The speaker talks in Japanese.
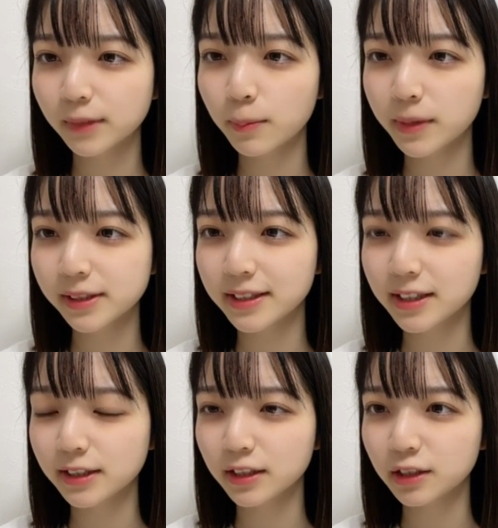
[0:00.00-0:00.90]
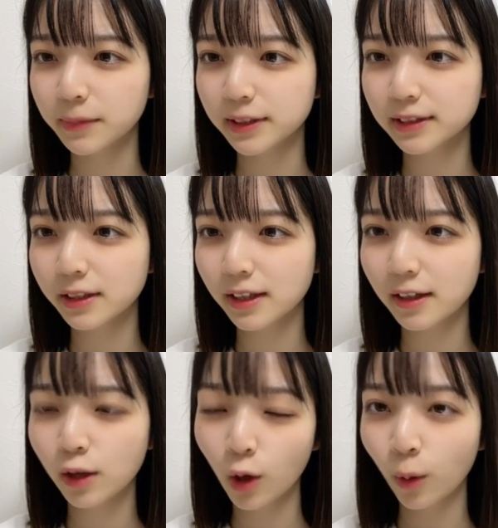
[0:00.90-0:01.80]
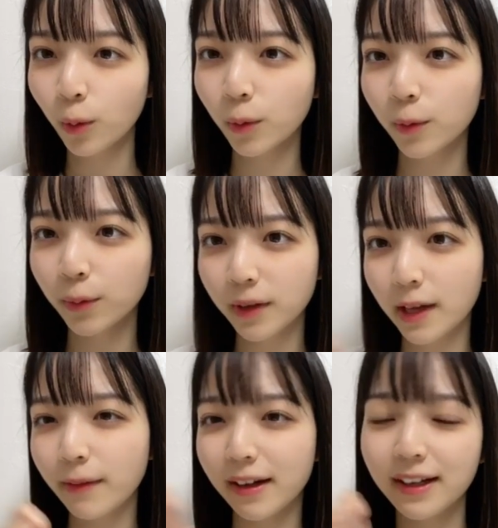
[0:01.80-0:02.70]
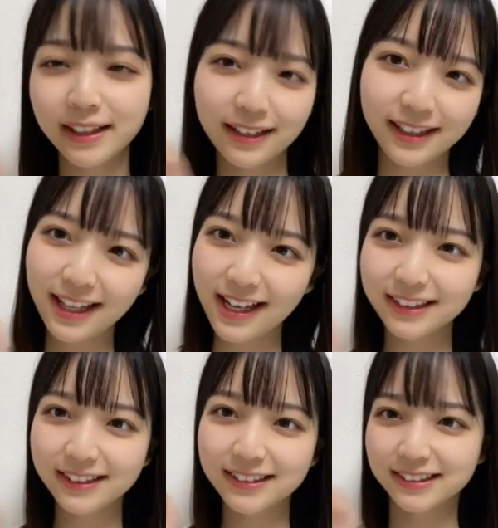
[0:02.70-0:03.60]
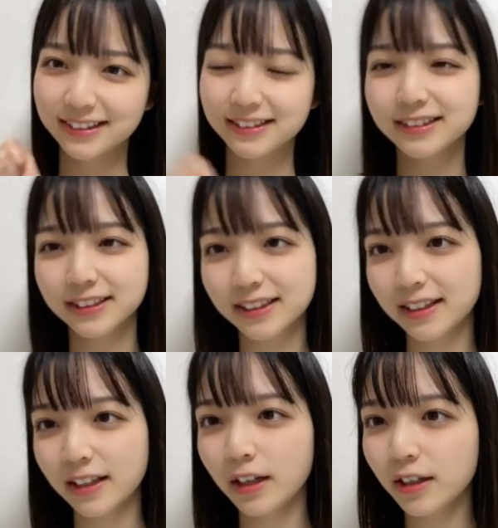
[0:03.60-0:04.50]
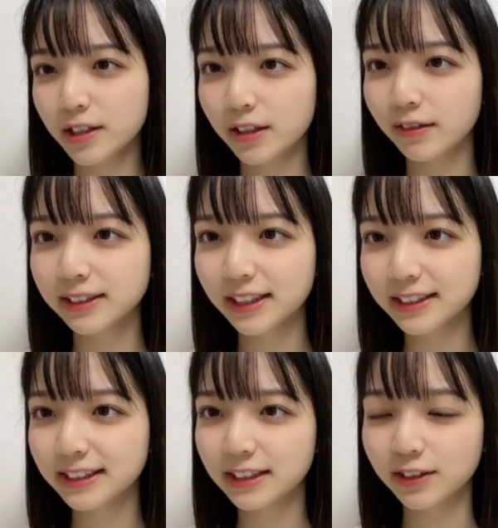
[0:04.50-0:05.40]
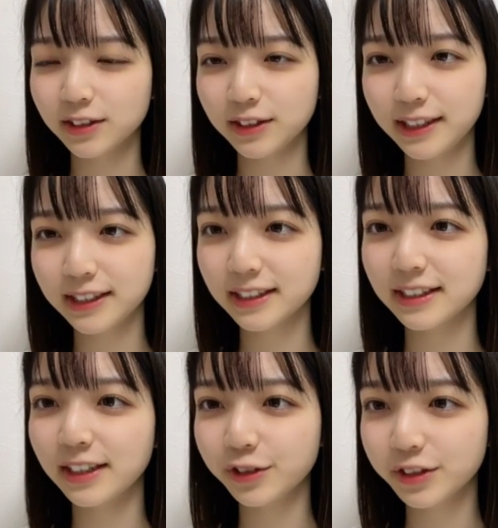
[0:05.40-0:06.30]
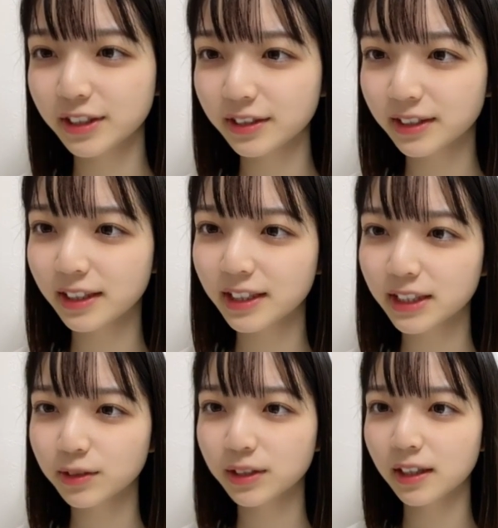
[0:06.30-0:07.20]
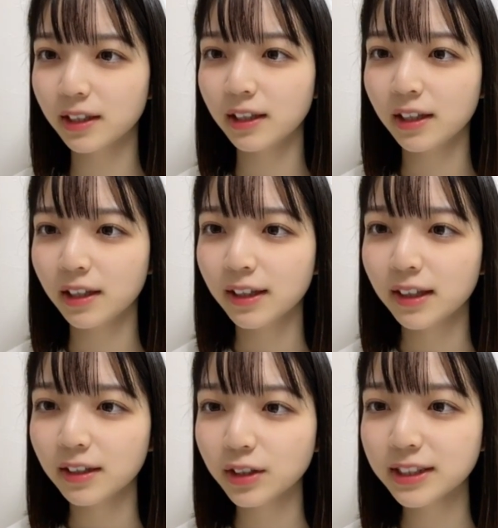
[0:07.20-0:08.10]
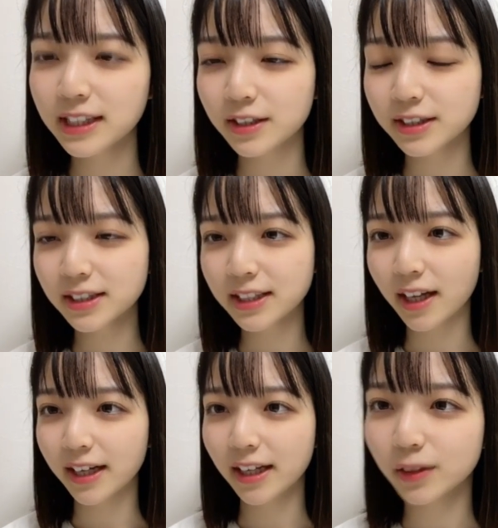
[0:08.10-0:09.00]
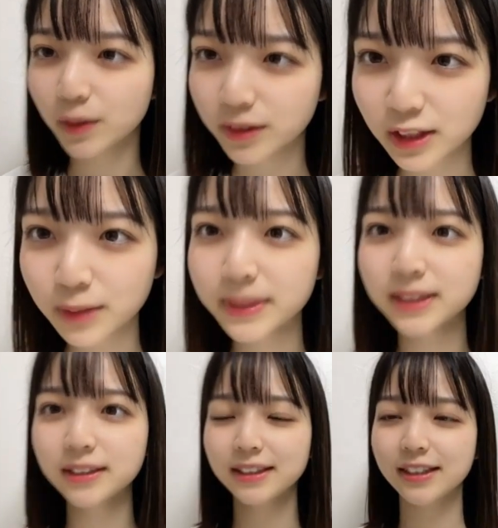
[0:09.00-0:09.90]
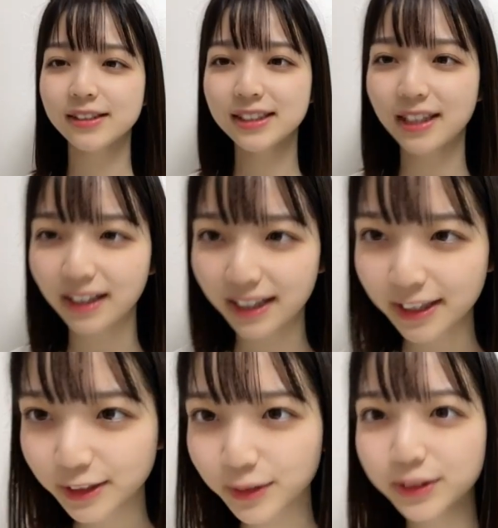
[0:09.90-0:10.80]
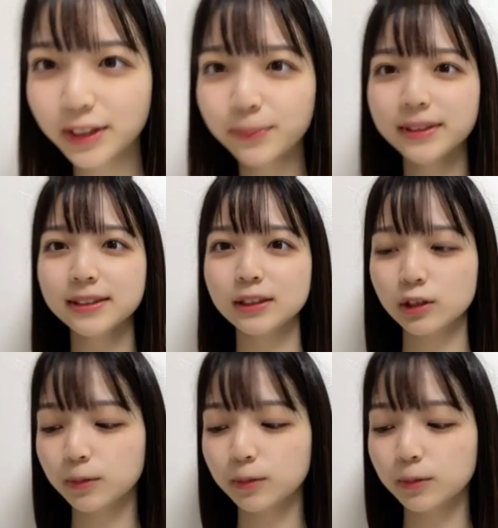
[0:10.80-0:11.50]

手回り持参しますかわいいありがとうそれはサッチーという認識でよろしくてでしょうか栃木のスーさんありがとうございますりょうちさんありがとうございます